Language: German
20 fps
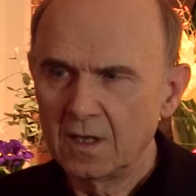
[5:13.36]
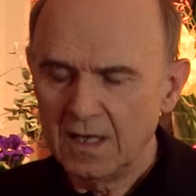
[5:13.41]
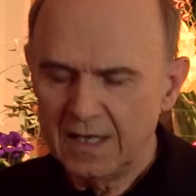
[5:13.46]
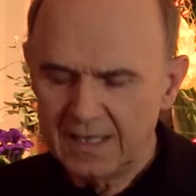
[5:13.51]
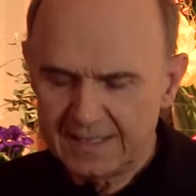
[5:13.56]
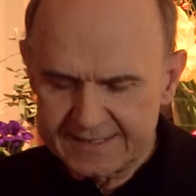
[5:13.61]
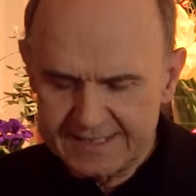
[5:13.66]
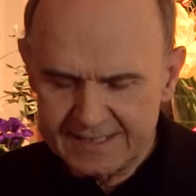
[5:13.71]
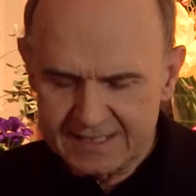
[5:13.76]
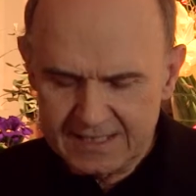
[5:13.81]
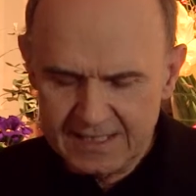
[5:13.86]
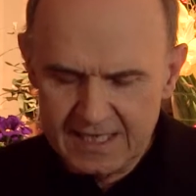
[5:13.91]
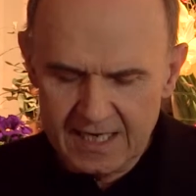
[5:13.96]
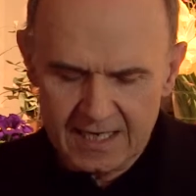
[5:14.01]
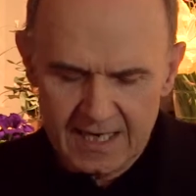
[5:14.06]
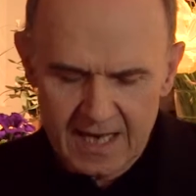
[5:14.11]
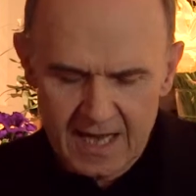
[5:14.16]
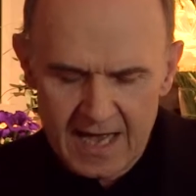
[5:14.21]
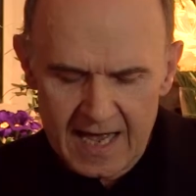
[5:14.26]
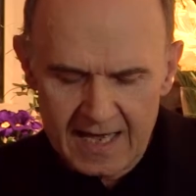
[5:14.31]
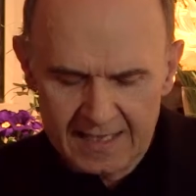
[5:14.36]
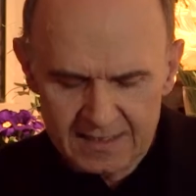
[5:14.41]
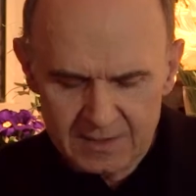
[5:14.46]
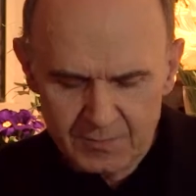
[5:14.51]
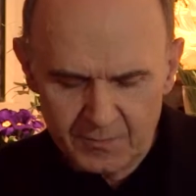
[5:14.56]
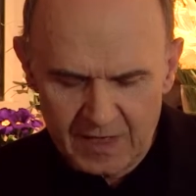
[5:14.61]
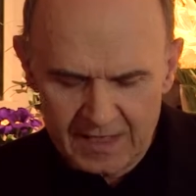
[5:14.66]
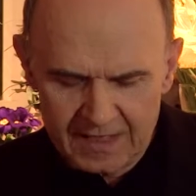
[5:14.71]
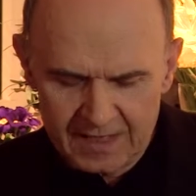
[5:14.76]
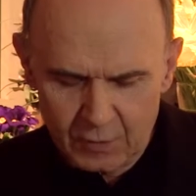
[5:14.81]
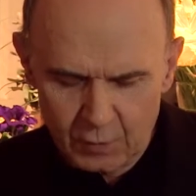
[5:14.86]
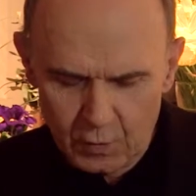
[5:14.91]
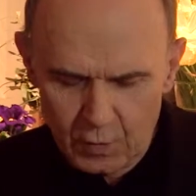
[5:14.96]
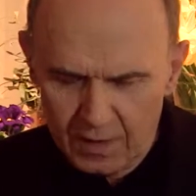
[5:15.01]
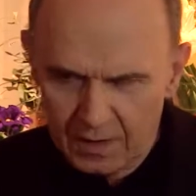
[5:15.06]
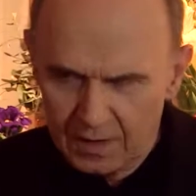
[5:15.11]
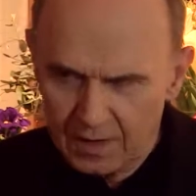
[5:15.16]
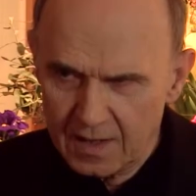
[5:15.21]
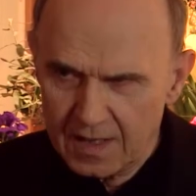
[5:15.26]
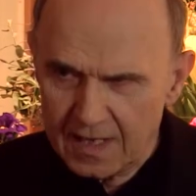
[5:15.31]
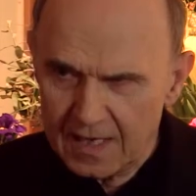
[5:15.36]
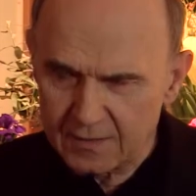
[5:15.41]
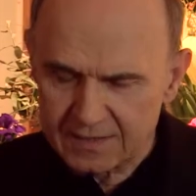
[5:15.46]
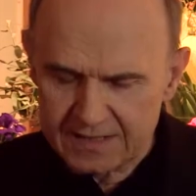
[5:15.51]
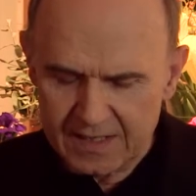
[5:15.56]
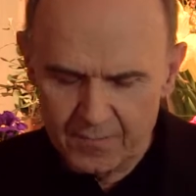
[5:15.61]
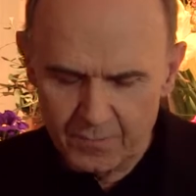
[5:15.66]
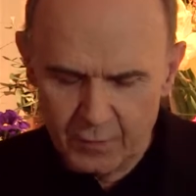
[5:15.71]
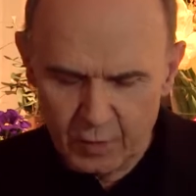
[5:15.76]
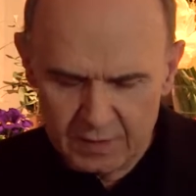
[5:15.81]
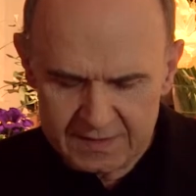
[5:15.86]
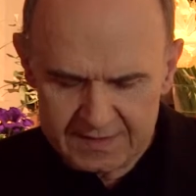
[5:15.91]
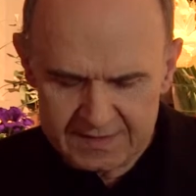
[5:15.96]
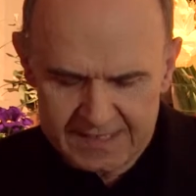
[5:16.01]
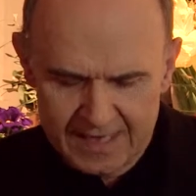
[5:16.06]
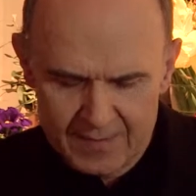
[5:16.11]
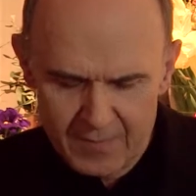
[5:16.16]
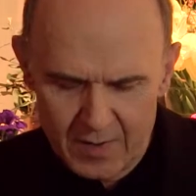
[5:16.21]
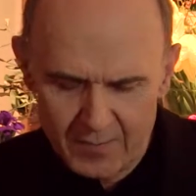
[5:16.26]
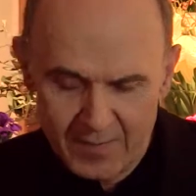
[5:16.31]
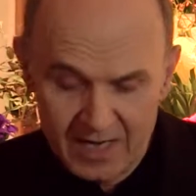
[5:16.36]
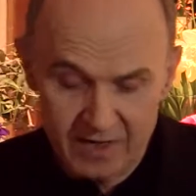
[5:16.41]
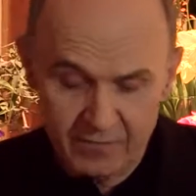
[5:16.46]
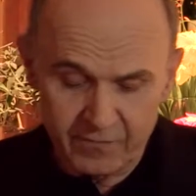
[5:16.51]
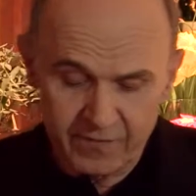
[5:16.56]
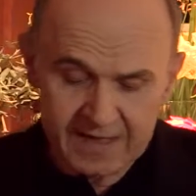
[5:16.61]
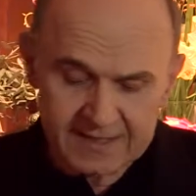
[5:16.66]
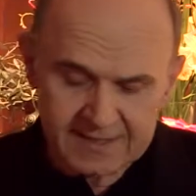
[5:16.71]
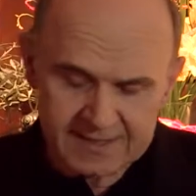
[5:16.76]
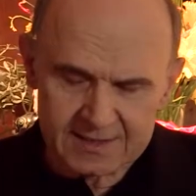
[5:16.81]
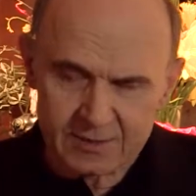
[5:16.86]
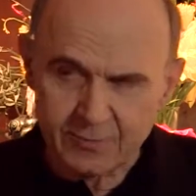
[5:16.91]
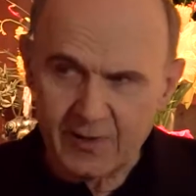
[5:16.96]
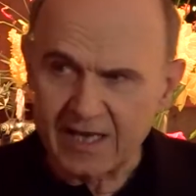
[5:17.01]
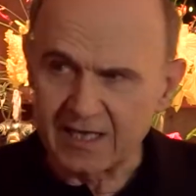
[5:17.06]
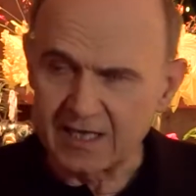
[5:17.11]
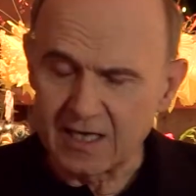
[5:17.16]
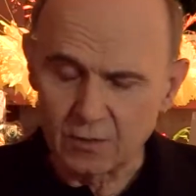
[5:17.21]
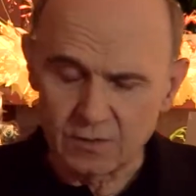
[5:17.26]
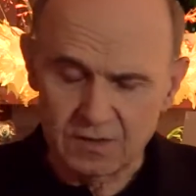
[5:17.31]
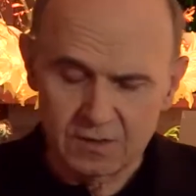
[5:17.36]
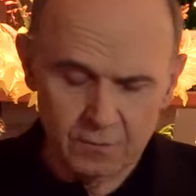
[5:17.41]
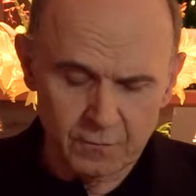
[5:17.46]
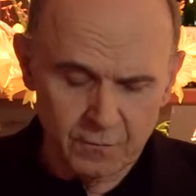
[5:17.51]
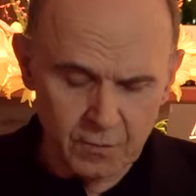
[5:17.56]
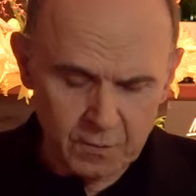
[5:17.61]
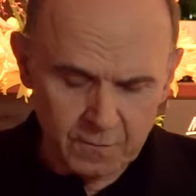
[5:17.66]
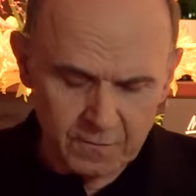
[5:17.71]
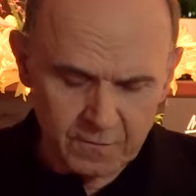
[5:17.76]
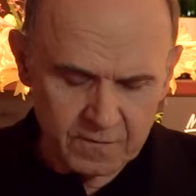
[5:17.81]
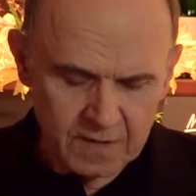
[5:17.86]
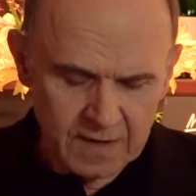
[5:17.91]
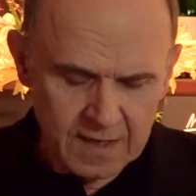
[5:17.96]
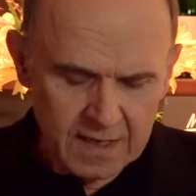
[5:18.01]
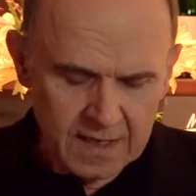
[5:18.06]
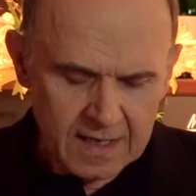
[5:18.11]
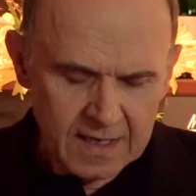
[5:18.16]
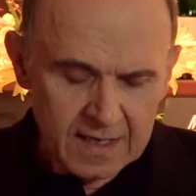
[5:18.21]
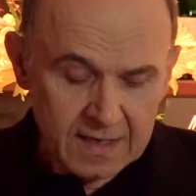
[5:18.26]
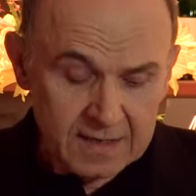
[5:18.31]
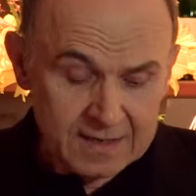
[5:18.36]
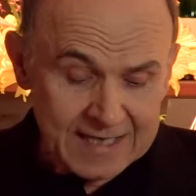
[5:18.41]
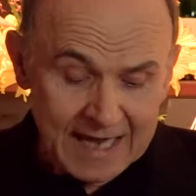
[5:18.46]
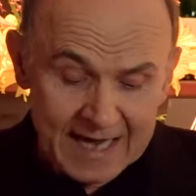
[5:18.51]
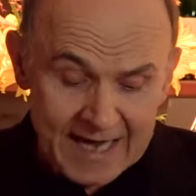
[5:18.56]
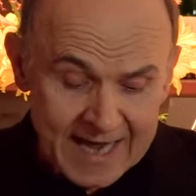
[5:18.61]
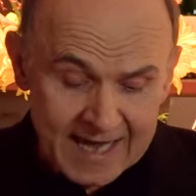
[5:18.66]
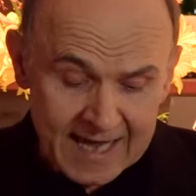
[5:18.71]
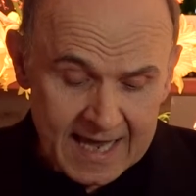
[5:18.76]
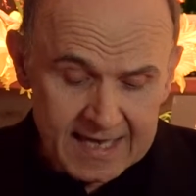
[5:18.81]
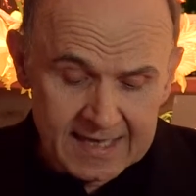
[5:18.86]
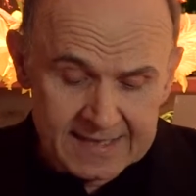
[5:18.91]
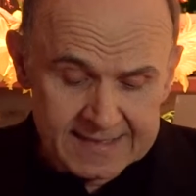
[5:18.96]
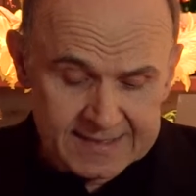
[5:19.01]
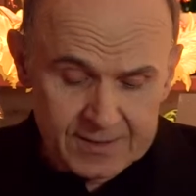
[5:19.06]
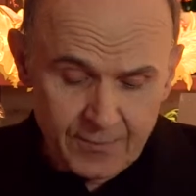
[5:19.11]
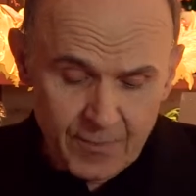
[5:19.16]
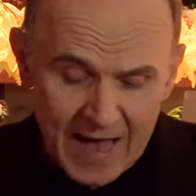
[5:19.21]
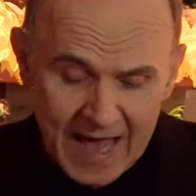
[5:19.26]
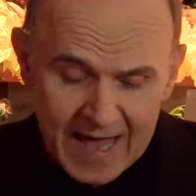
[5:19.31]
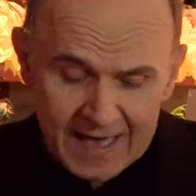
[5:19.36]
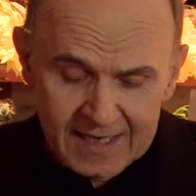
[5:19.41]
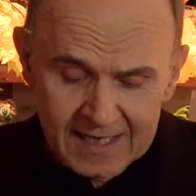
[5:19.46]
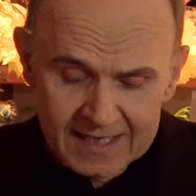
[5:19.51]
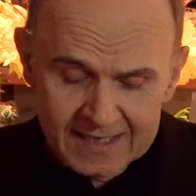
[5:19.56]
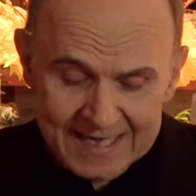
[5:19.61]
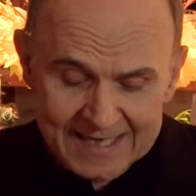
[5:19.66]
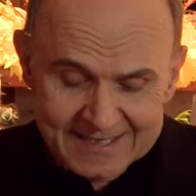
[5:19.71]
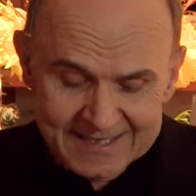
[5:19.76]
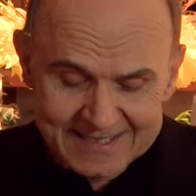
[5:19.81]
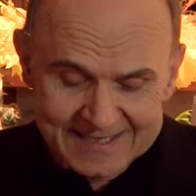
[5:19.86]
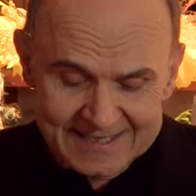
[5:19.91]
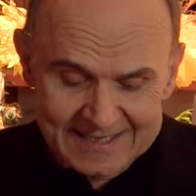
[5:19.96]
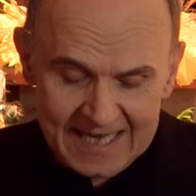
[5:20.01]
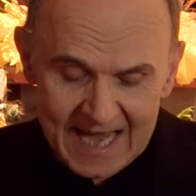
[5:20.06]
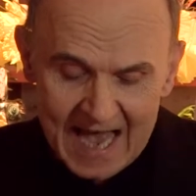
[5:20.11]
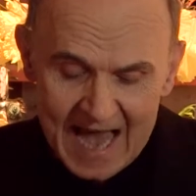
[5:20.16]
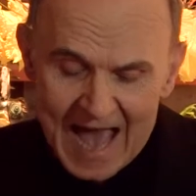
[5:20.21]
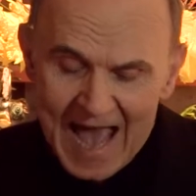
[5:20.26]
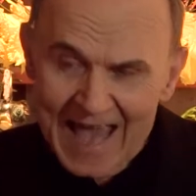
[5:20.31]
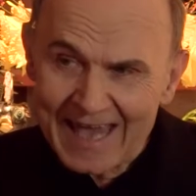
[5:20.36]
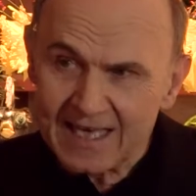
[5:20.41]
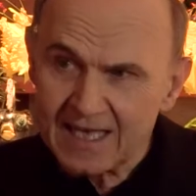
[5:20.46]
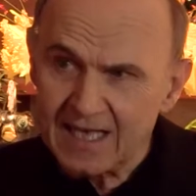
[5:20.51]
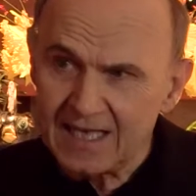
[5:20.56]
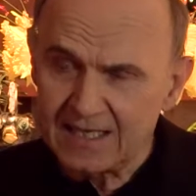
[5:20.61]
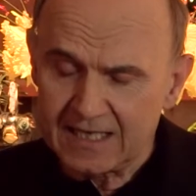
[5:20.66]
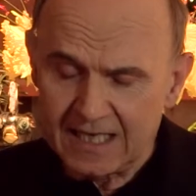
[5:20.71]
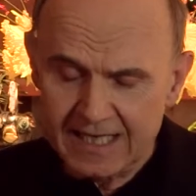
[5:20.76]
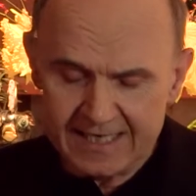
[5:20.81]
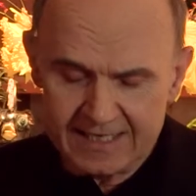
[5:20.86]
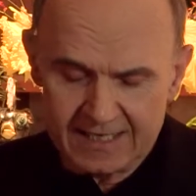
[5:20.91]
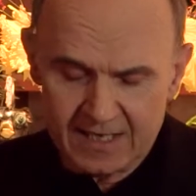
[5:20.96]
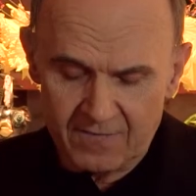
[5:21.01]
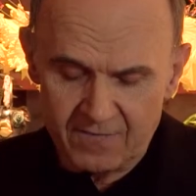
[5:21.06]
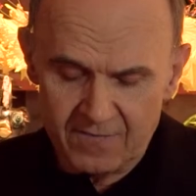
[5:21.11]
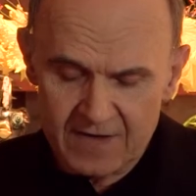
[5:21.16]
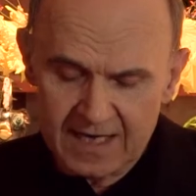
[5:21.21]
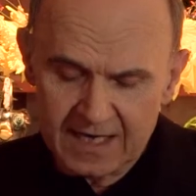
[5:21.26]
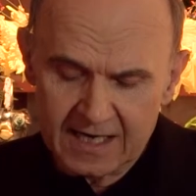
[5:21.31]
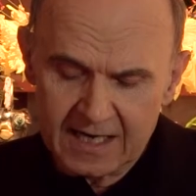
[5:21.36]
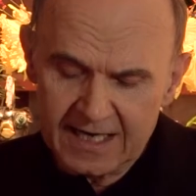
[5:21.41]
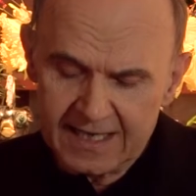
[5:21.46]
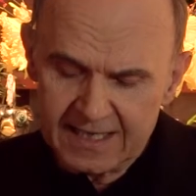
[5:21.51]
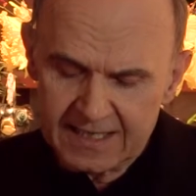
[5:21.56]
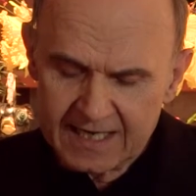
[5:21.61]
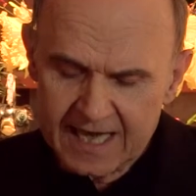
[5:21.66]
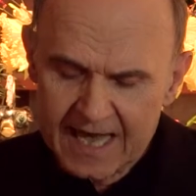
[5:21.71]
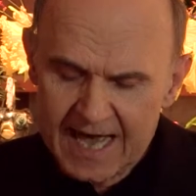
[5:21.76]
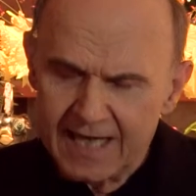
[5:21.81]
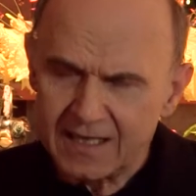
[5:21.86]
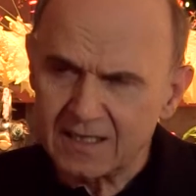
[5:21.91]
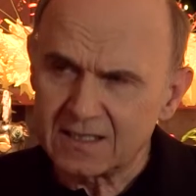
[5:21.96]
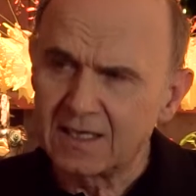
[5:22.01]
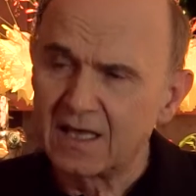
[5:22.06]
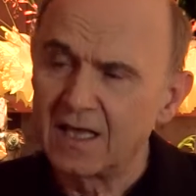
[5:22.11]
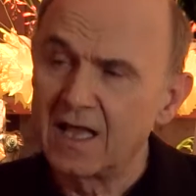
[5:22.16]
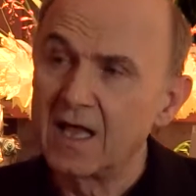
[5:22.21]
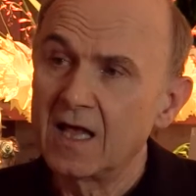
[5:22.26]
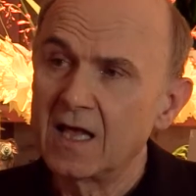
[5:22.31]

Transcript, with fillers: ich zitiere Hans-Peter Dürr aus dem Potsdamer Manifest 2005, dann erkennen sie beide, dass die eigentliche Wirklichkeit,